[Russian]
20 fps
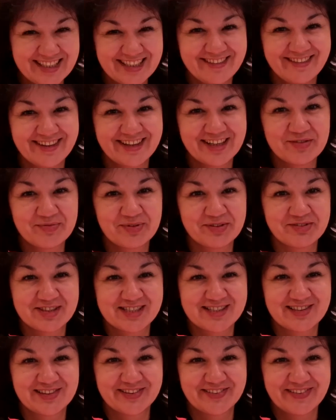Наверное,
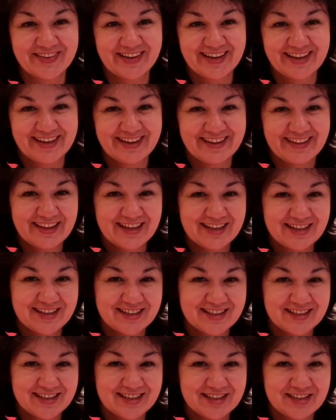повезло.
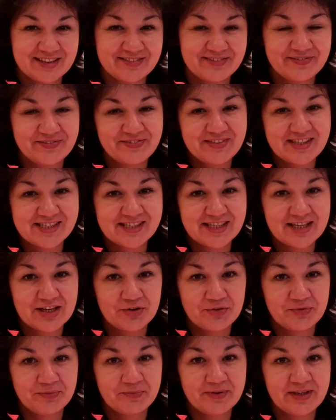Эм, не
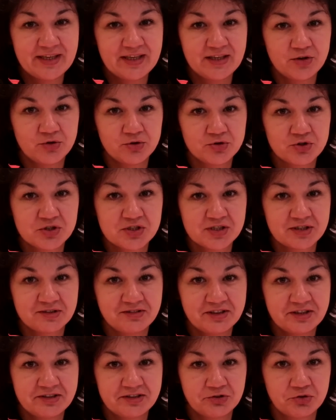знаю, мне не хочется
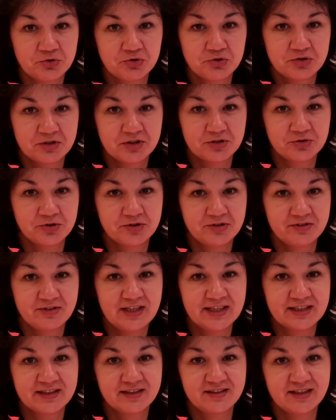говорить о том, что я какой-то
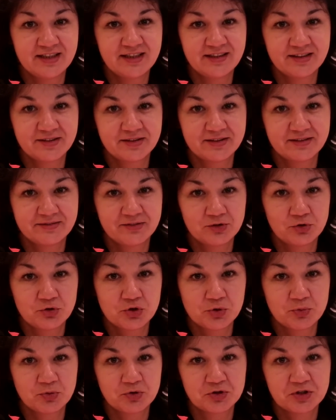великий тренер.
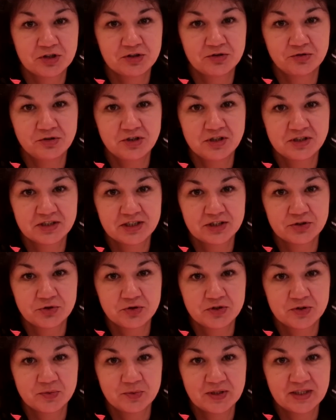Лучше пускай другие
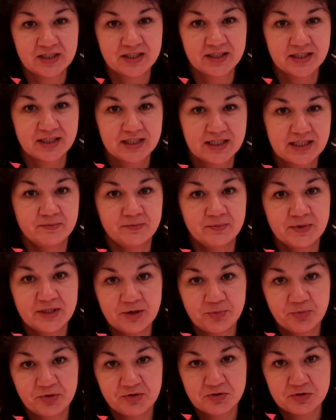скажут за меня.
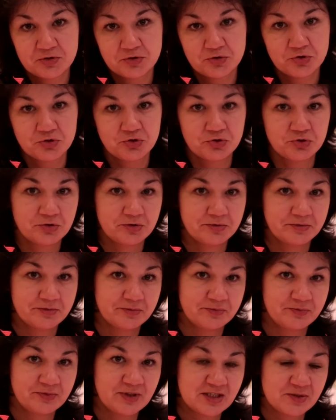Мне повезло, что
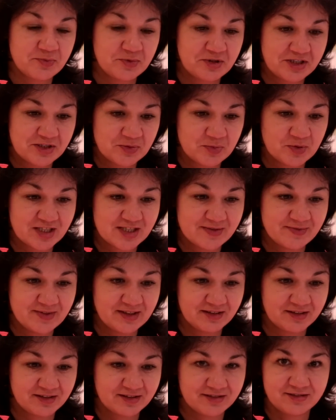пять моих
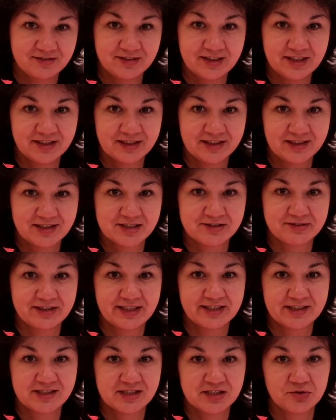спортсменок выиграли
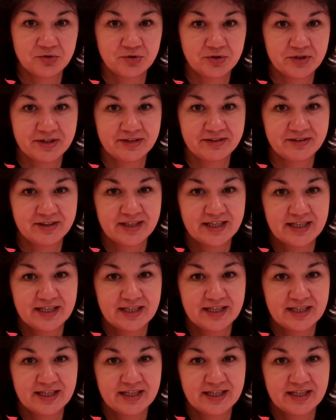свои категории.